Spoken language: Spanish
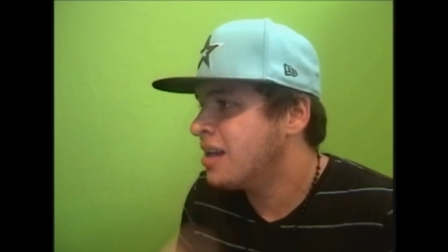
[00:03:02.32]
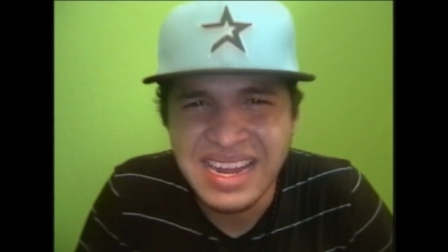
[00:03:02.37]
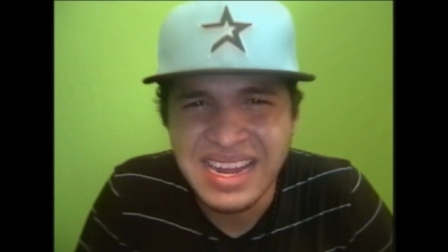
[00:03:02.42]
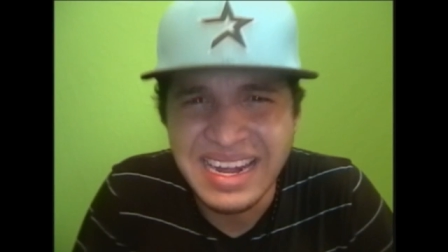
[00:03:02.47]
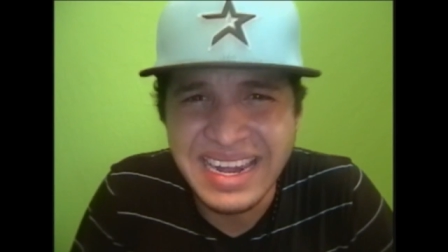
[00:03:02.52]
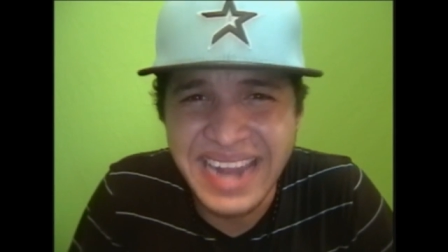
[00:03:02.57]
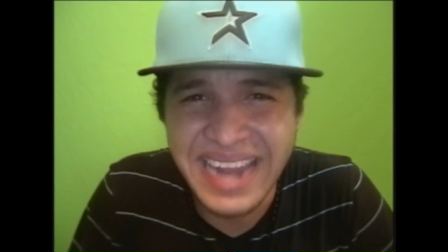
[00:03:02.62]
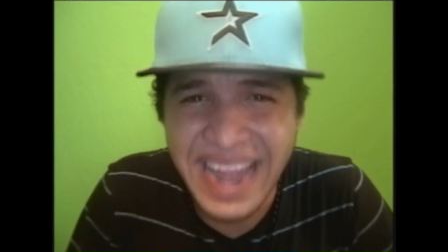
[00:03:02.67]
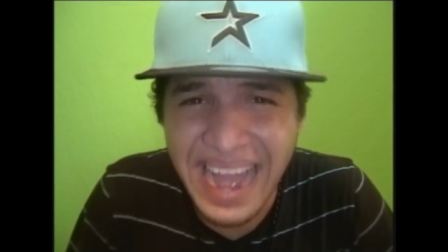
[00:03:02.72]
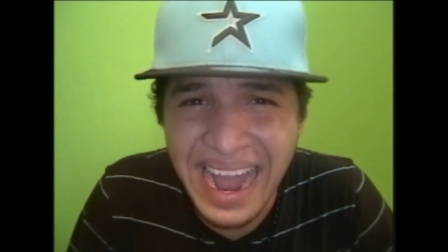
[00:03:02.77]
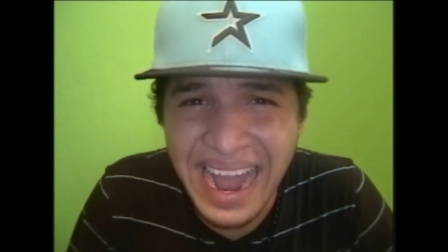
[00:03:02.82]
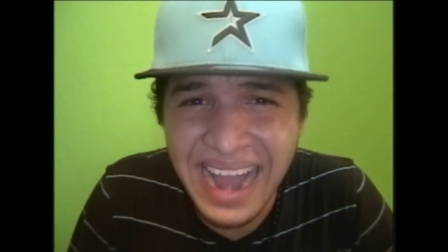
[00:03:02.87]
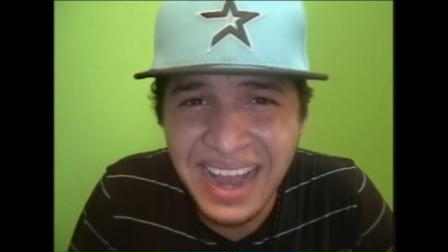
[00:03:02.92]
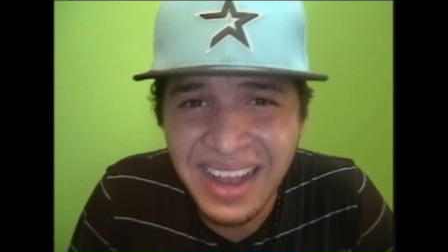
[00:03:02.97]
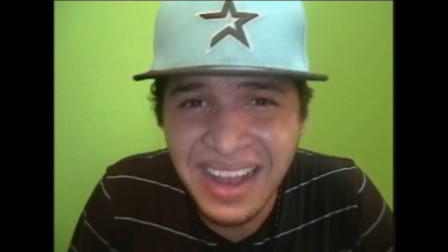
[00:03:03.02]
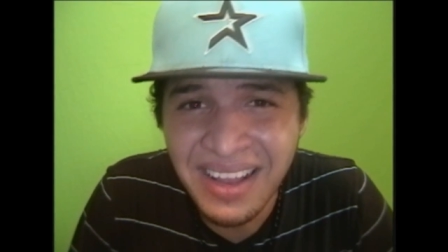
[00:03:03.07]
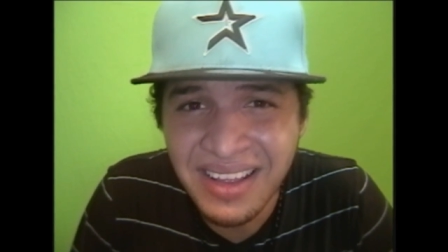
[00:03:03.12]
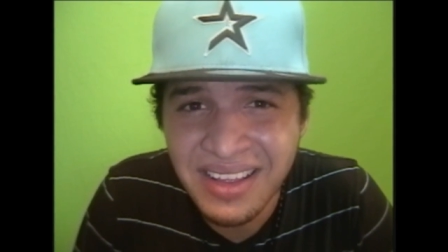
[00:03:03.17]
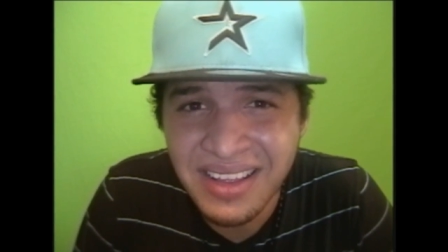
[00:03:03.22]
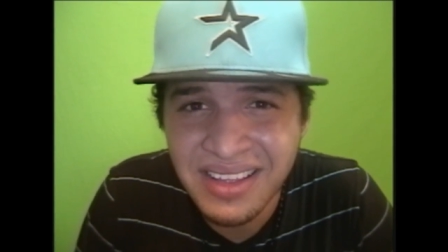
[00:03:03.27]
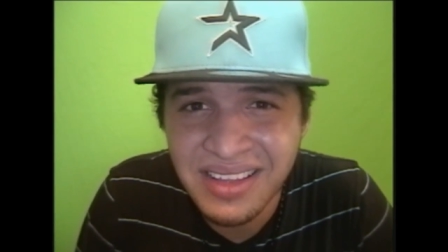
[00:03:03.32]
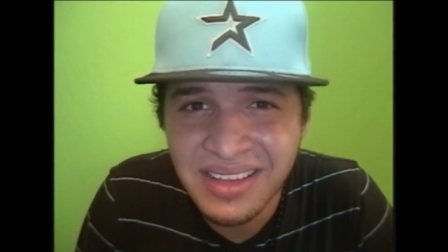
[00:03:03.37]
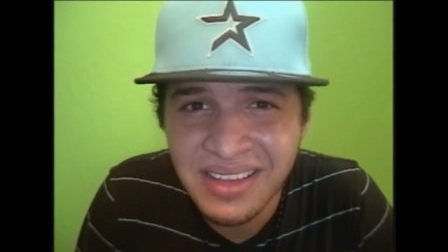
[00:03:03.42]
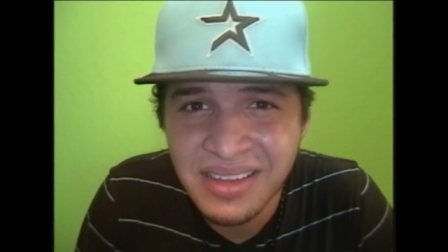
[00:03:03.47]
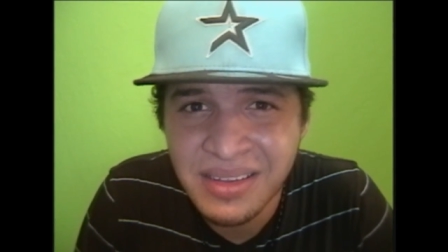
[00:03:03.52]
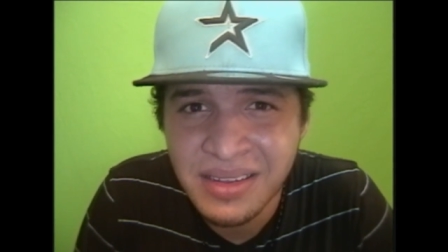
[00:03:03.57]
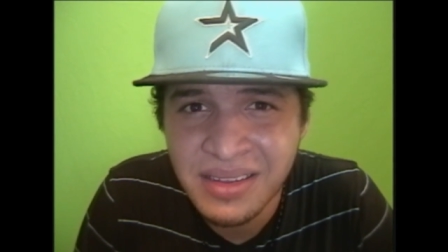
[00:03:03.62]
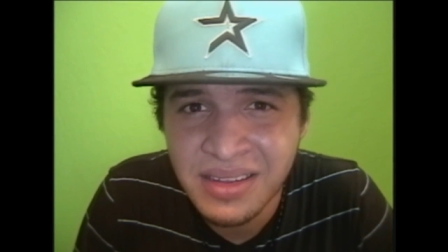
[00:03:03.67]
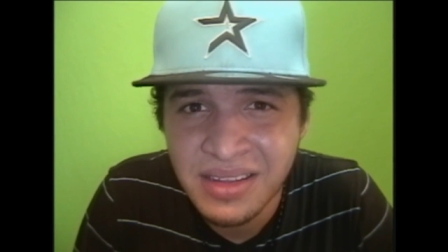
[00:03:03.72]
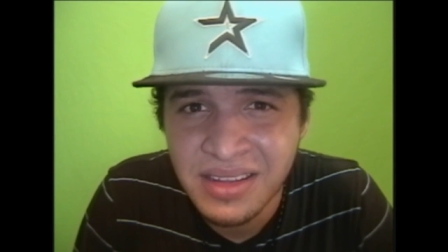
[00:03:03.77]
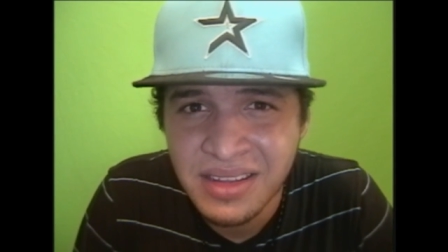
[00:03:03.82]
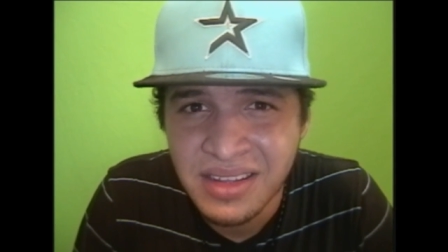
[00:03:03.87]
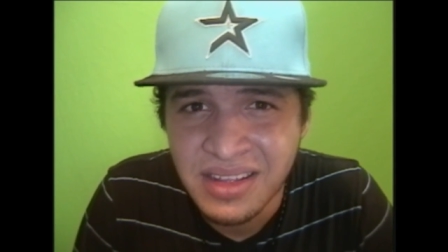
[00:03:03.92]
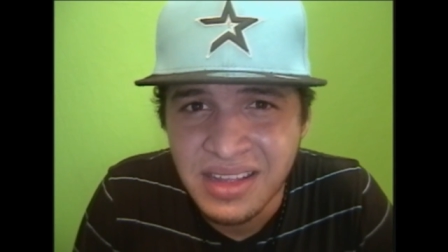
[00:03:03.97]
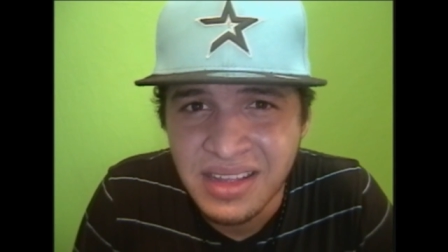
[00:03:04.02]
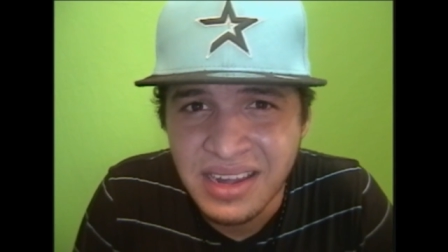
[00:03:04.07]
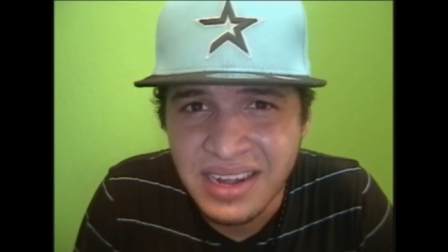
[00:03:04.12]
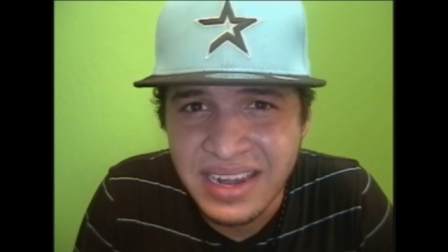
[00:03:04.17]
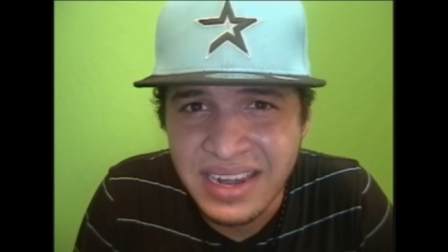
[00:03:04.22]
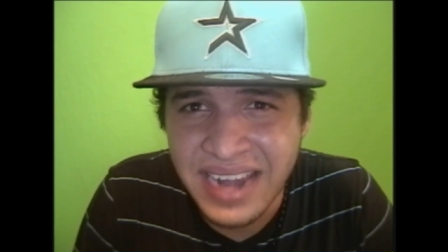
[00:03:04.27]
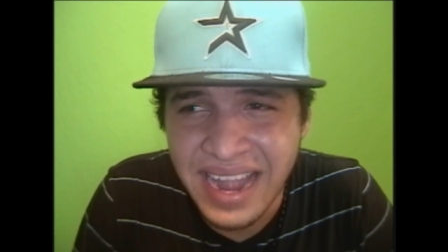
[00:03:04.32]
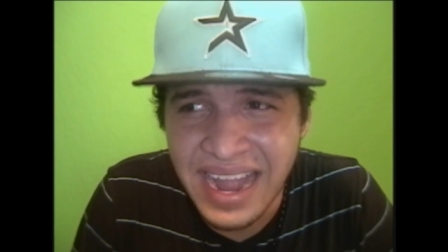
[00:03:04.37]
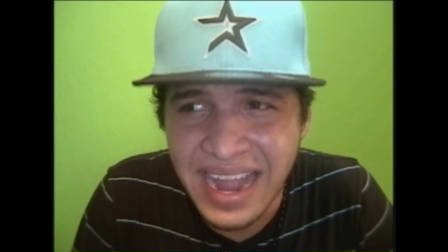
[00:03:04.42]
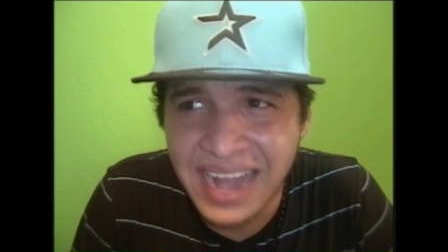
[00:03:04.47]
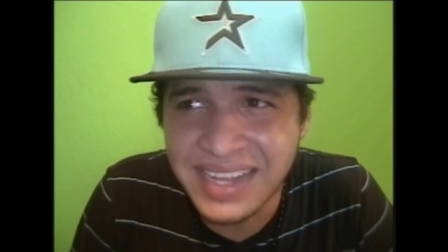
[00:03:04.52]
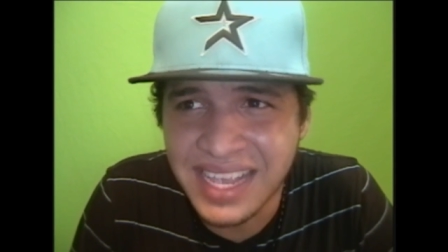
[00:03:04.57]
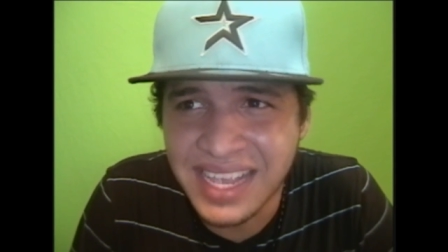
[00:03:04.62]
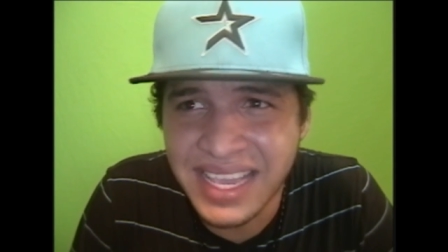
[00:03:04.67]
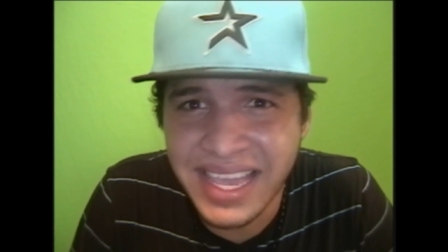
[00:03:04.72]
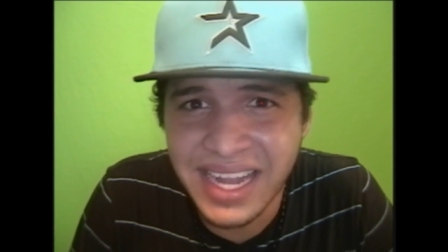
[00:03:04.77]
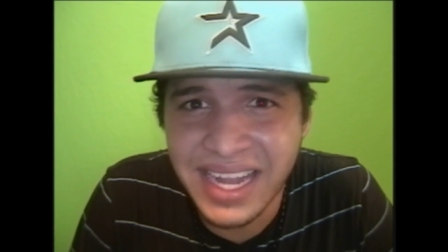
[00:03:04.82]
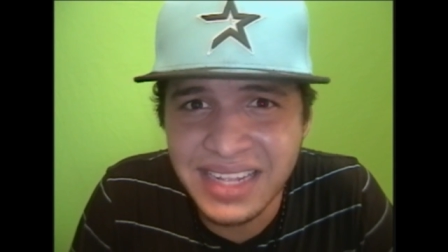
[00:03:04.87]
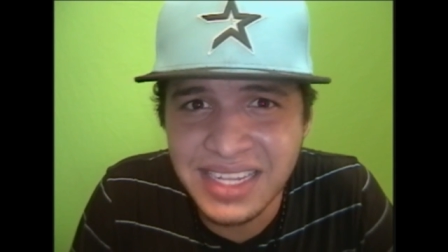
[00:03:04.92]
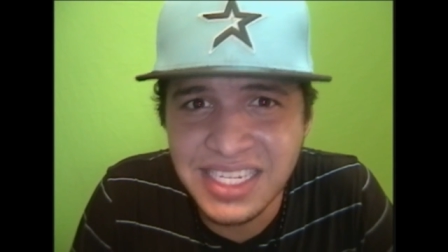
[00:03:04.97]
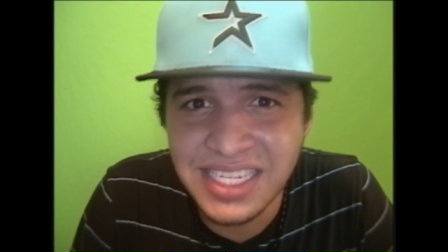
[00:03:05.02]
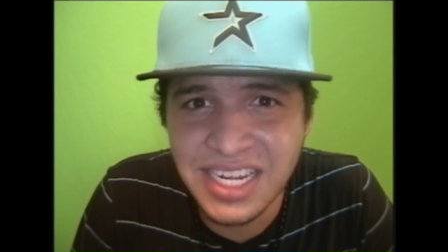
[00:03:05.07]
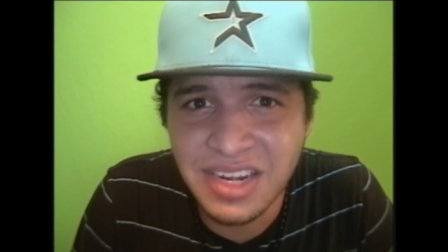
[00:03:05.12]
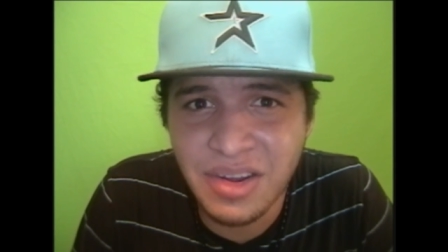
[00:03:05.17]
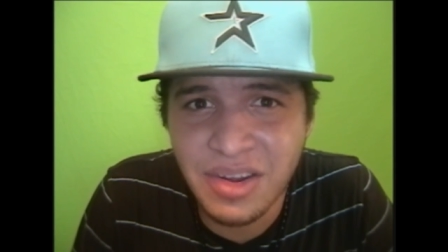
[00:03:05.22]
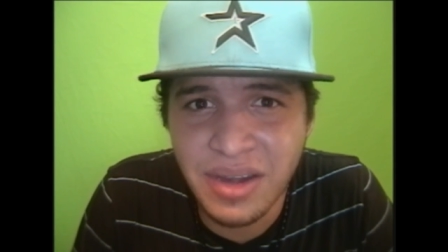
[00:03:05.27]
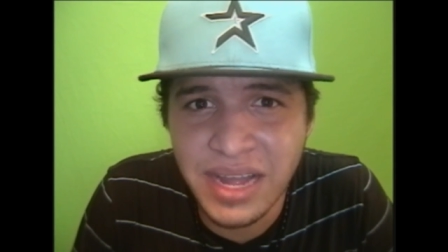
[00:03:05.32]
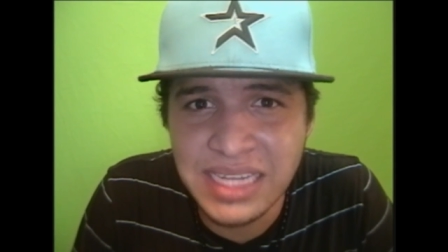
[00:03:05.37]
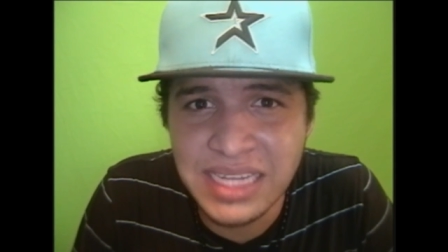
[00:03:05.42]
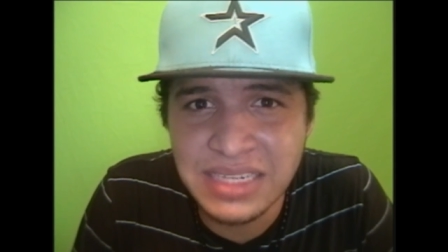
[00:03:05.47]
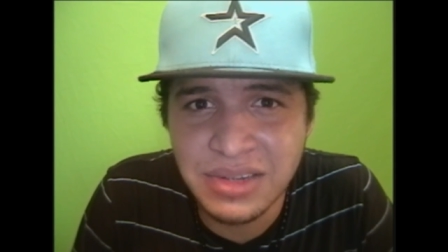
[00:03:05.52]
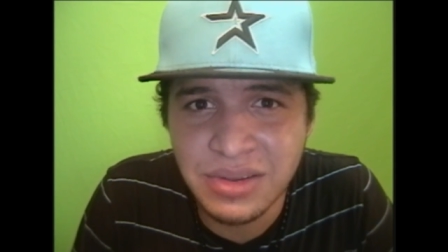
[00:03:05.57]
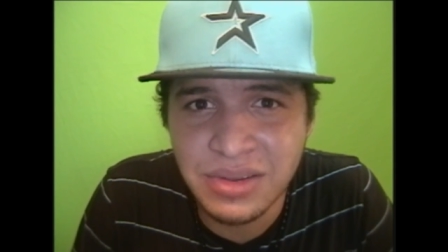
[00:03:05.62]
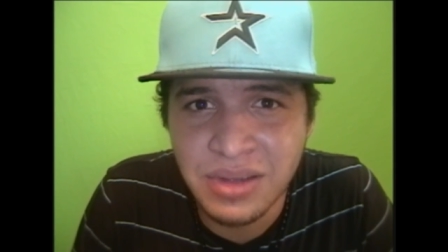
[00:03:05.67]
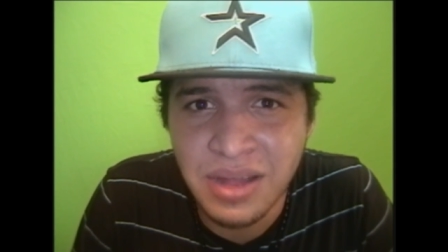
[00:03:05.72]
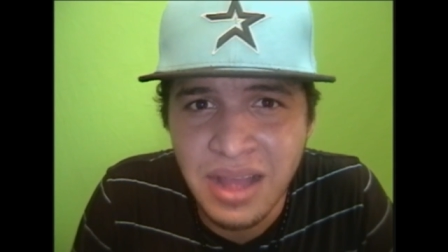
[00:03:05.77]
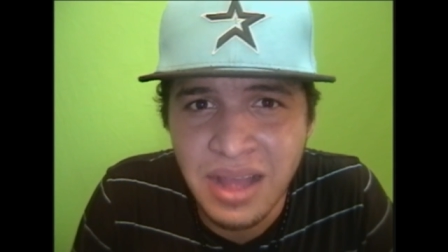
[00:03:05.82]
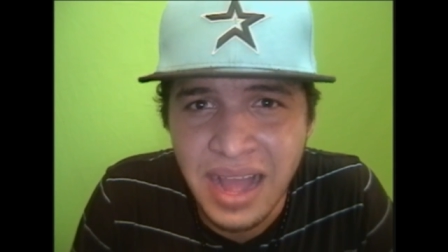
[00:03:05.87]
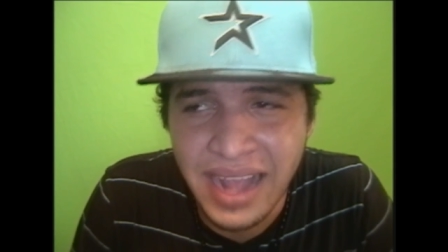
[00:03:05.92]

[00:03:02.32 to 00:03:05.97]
¿Real? ¿Real? ¿Qué quieren decir con eso?